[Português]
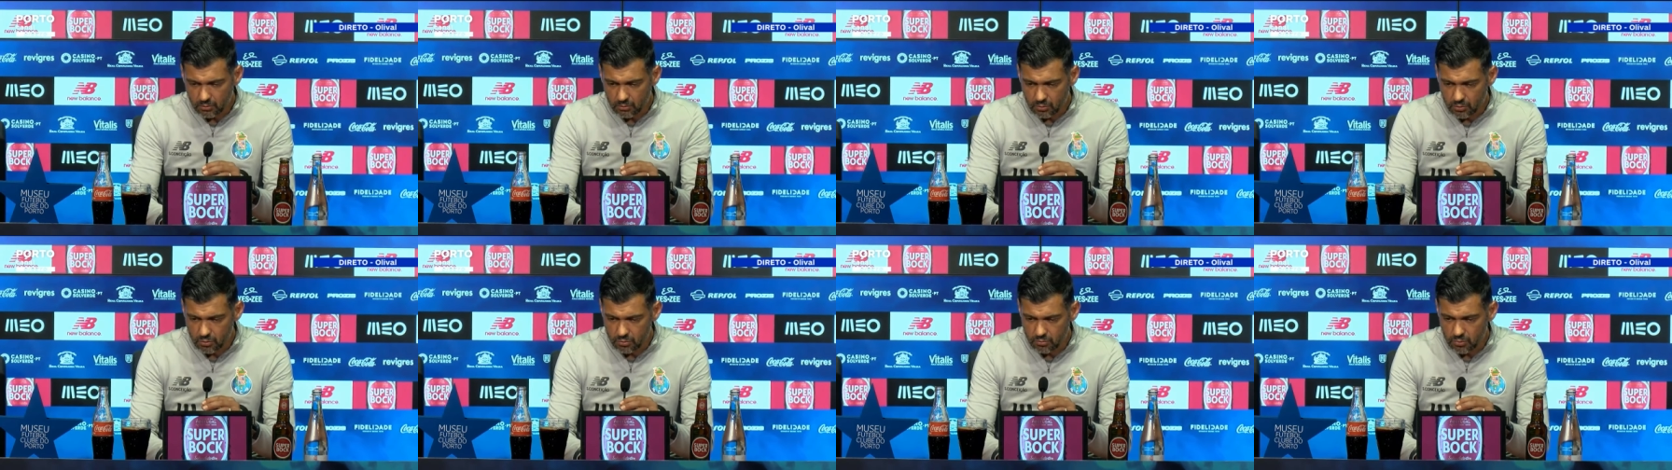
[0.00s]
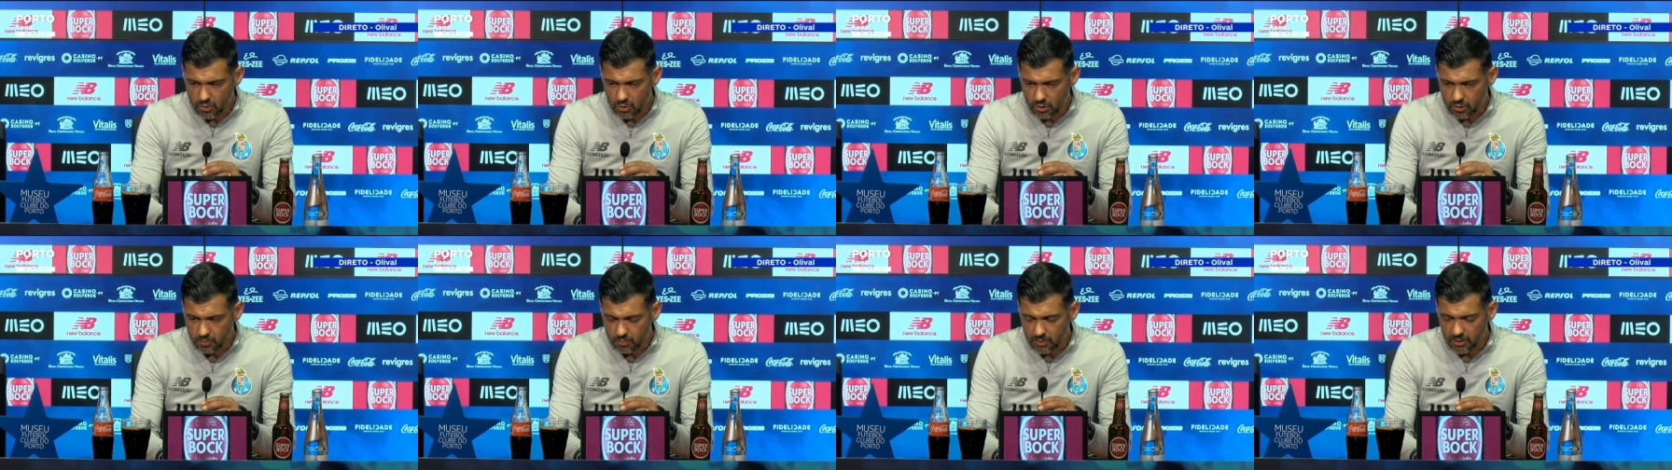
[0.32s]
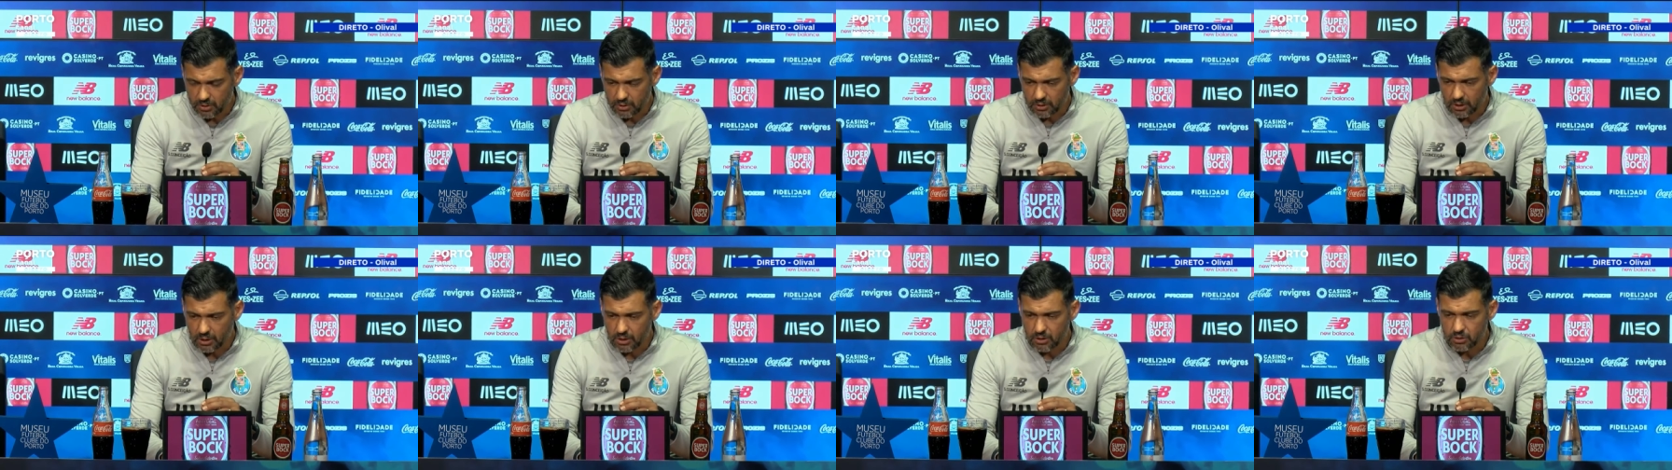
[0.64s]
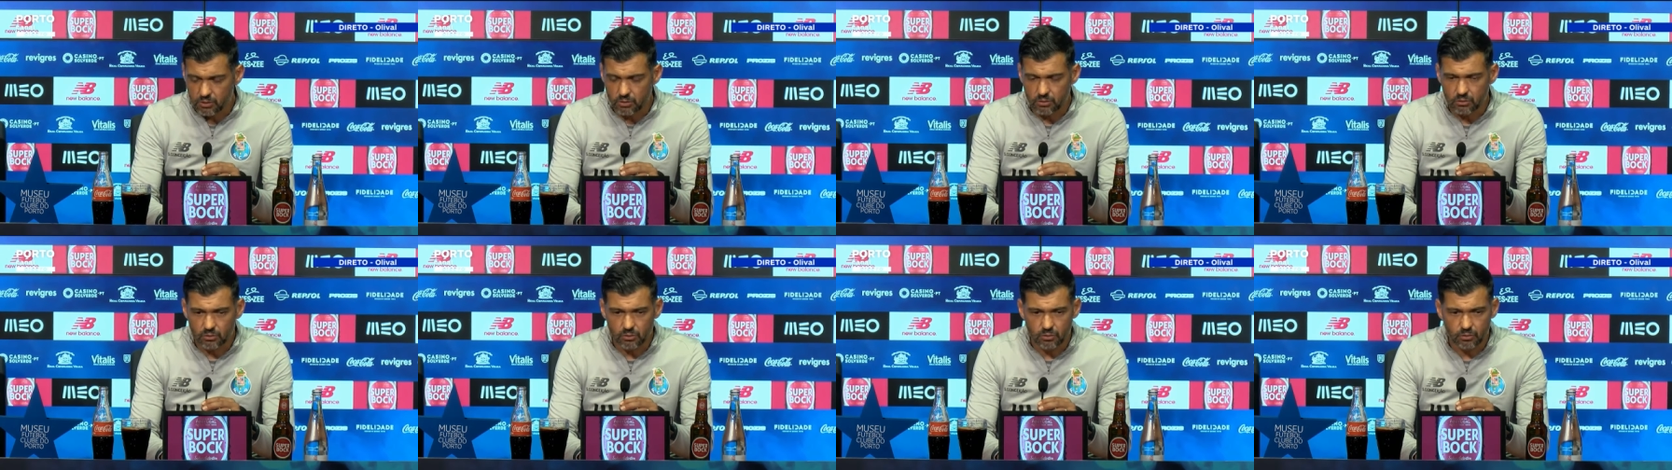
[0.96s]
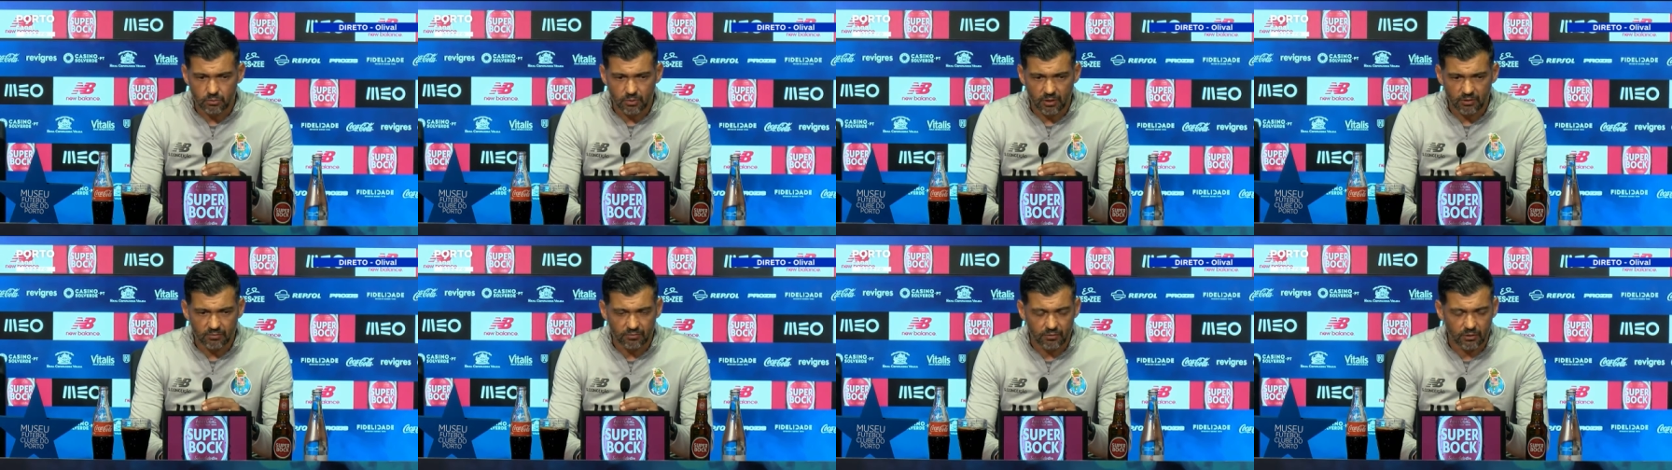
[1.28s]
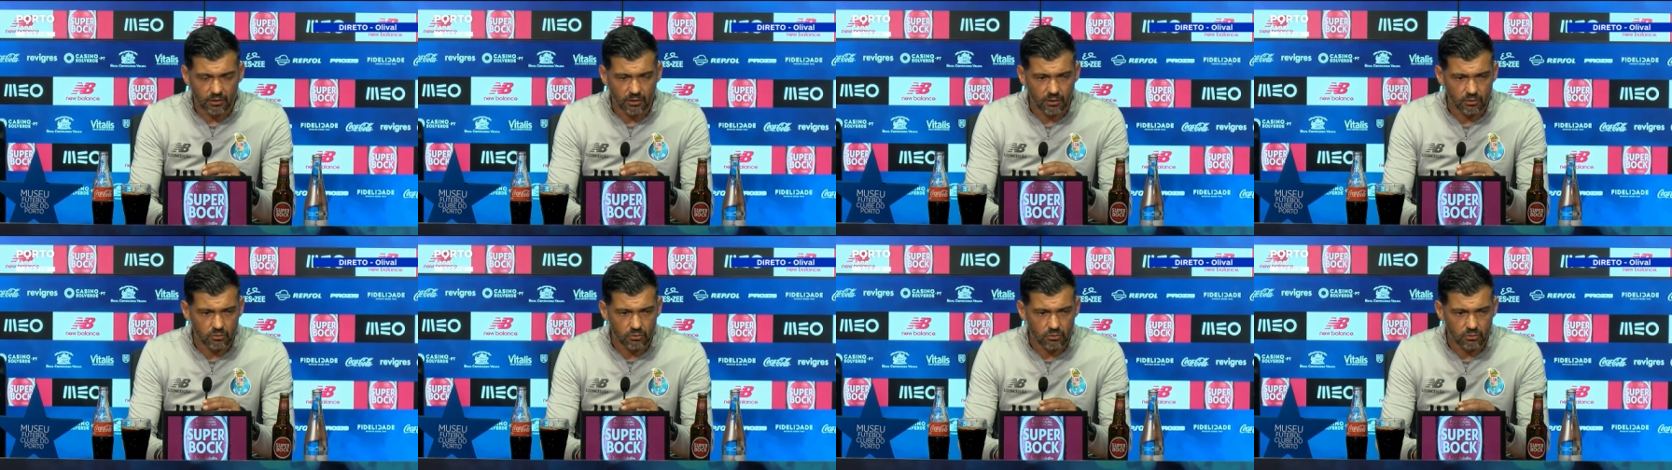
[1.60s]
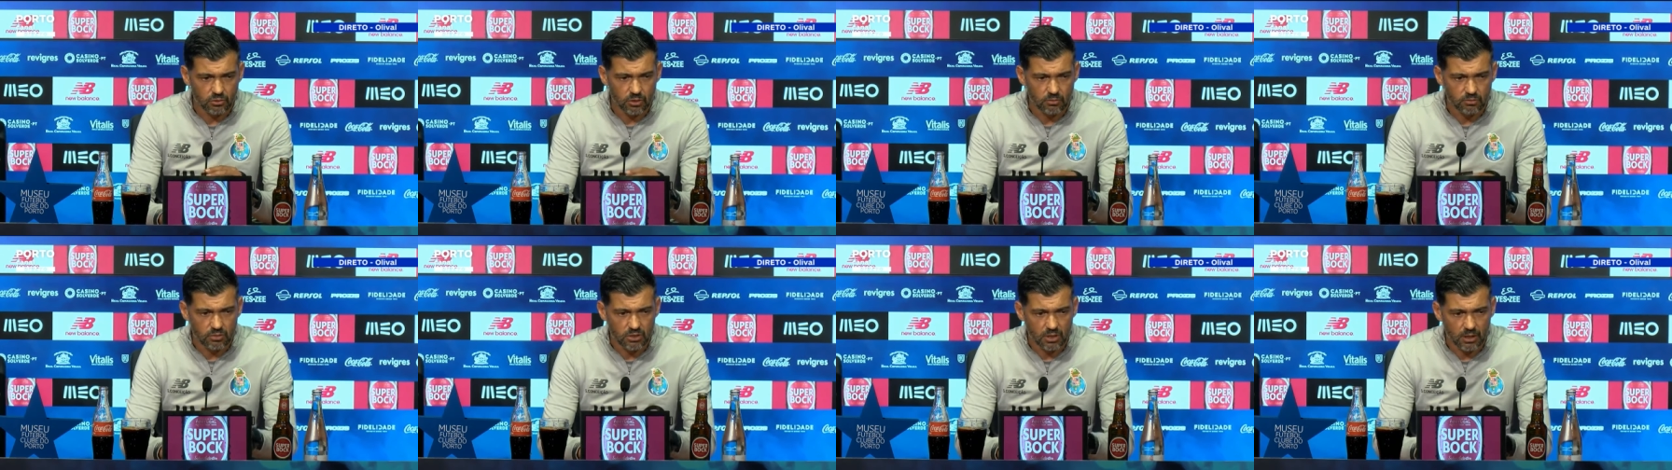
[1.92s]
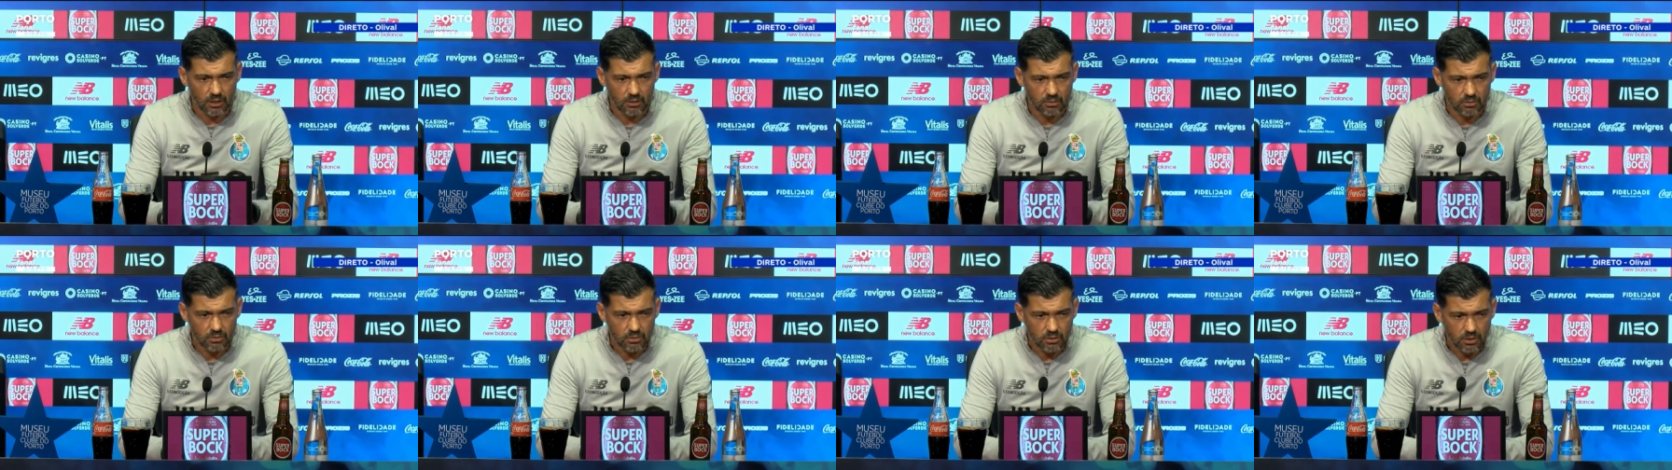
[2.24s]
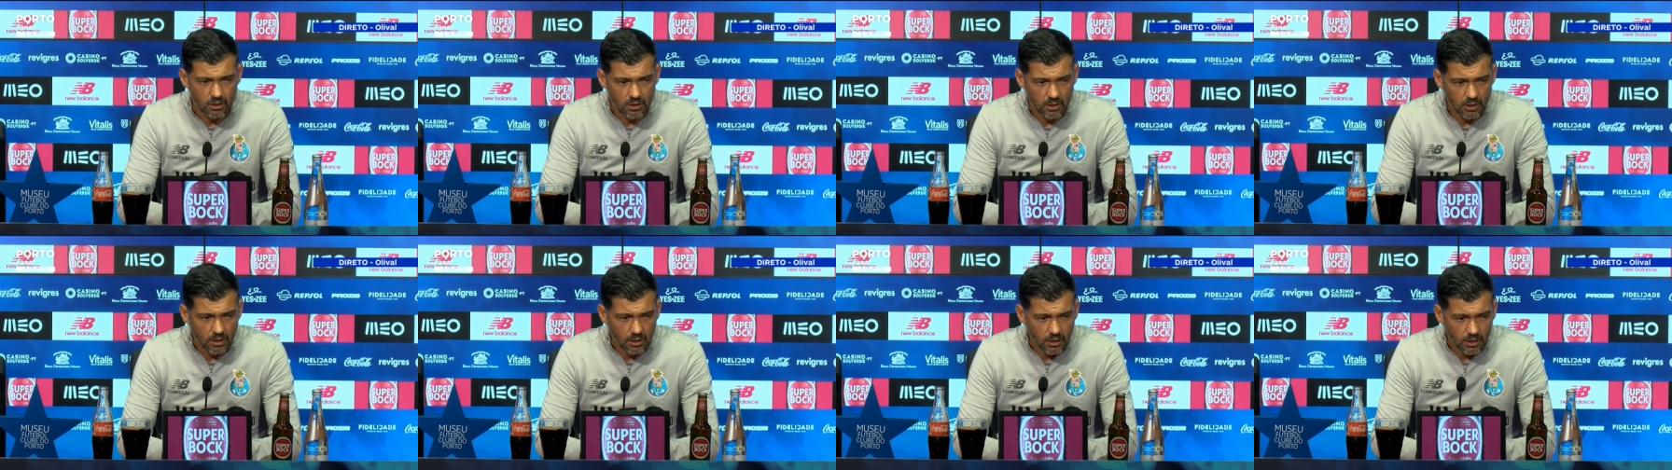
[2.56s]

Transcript: dos melhores plantéis do, do Benfica dos últimos anos,